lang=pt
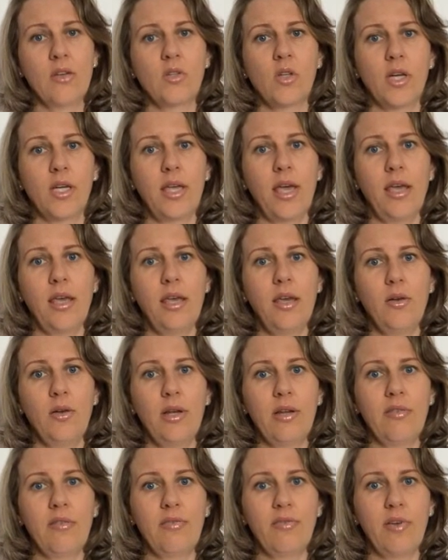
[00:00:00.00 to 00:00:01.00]
Só que aí eu
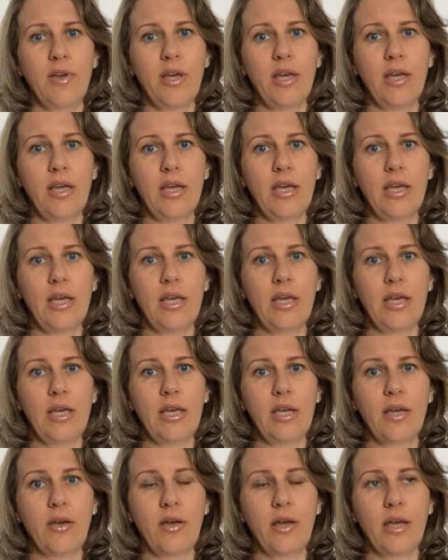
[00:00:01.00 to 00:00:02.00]

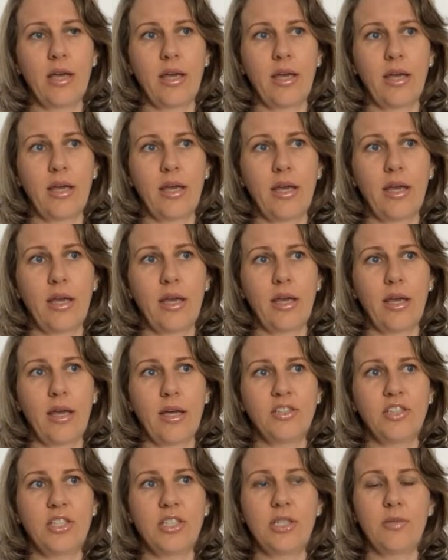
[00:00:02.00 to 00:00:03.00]
levei, é,
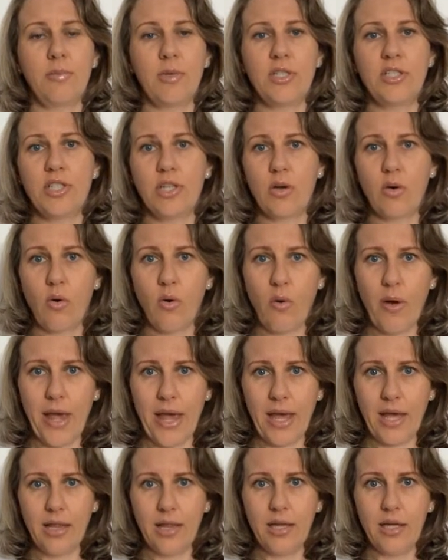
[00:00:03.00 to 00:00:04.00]
a gente medicou
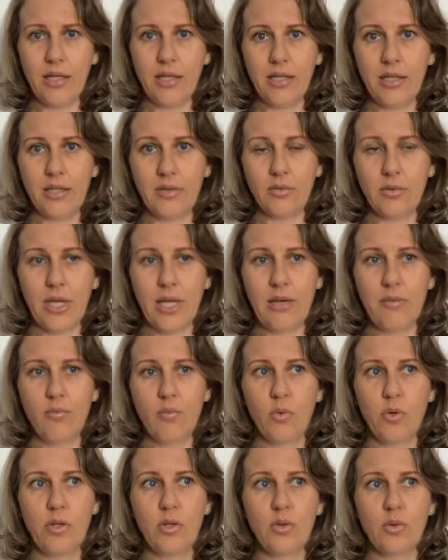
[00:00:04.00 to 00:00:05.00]
ela, eu dei
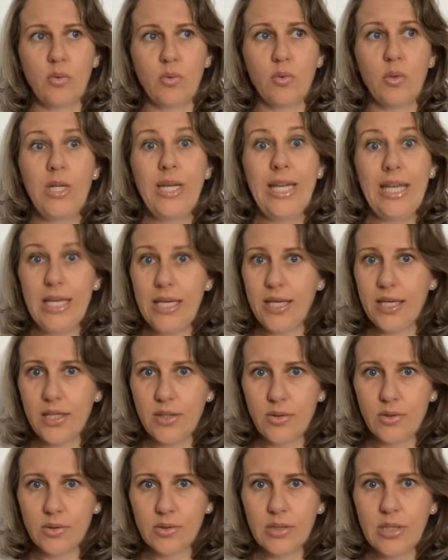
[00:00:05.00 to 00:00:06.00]
muito
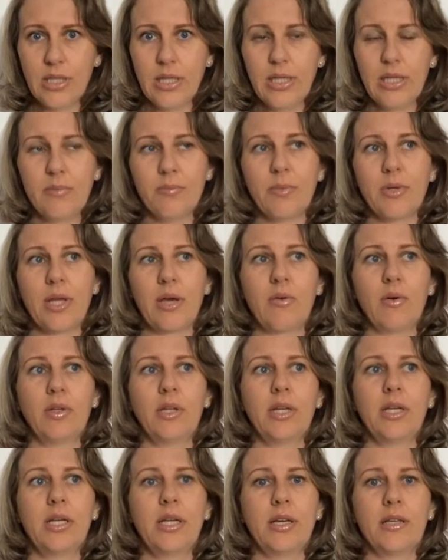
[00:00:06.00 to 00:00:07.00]
líquido, porque
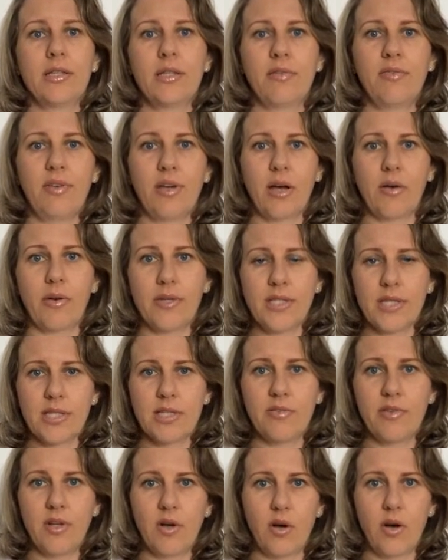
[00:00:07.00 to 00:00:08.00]
quando a criança fica com
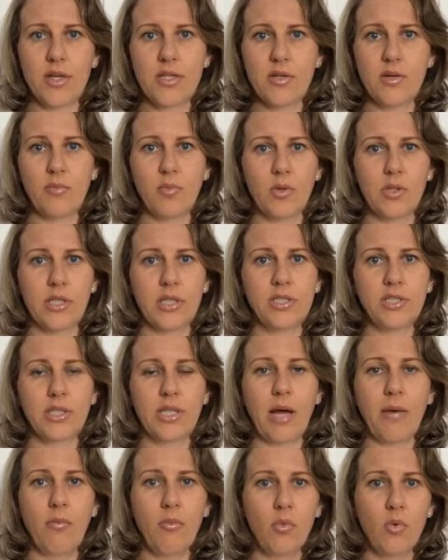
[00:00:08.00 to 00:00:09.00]
essas viroses é importante
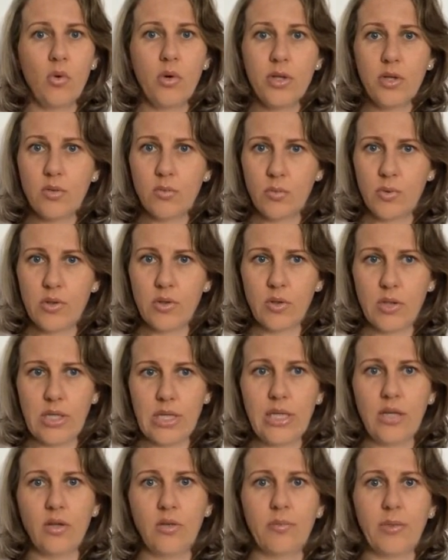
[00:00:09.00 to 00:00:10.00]
dar muito, muito
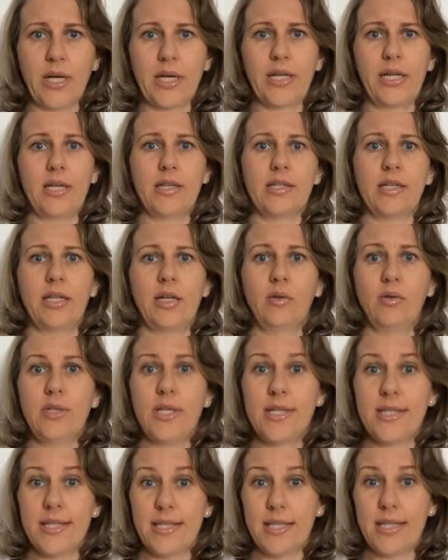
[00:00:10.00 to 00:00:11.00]
líquido para a criança não
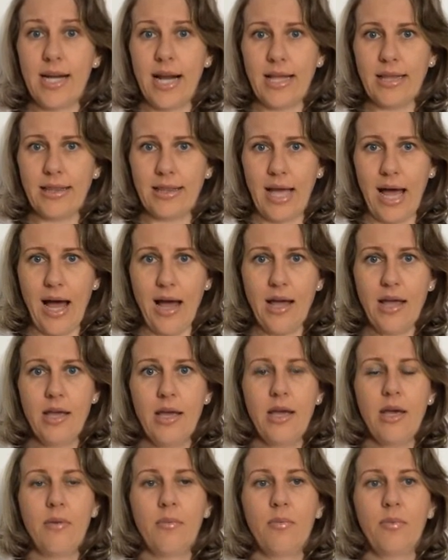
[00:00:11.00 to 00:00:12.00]

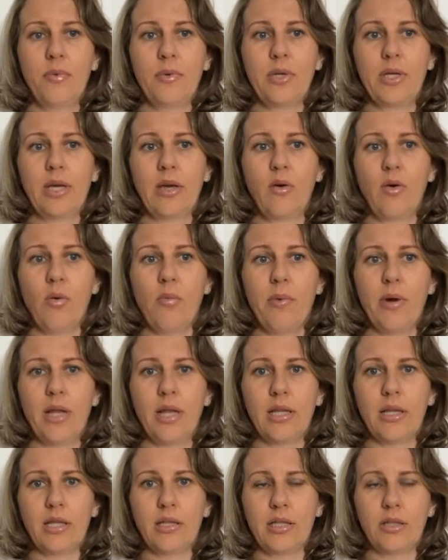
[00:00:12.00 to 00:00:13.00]
desidratar, porque como
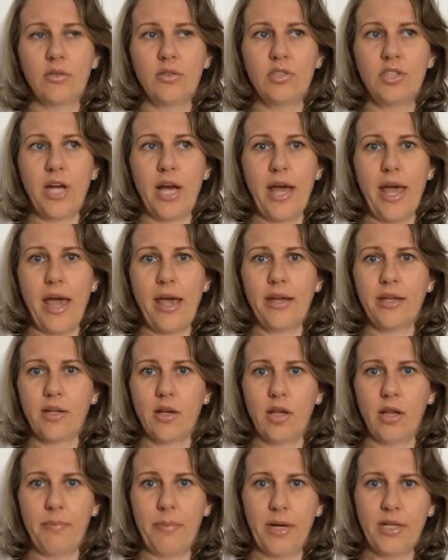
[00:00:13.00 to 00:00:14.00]
ela está tendo diarreia,
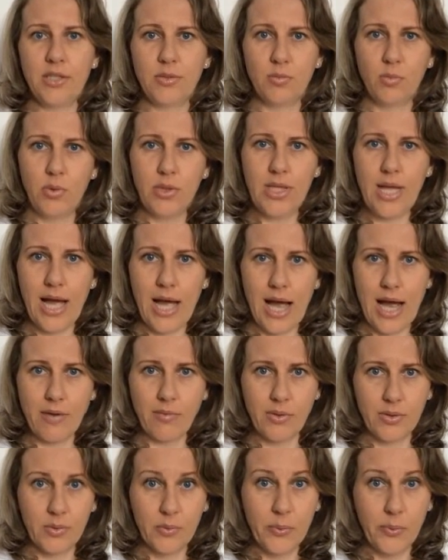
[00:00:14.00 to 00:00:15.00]
então ela perde muita
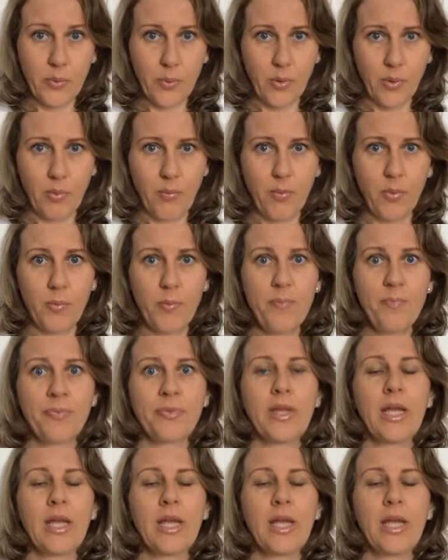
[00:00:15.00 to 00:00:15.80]
água do corpo.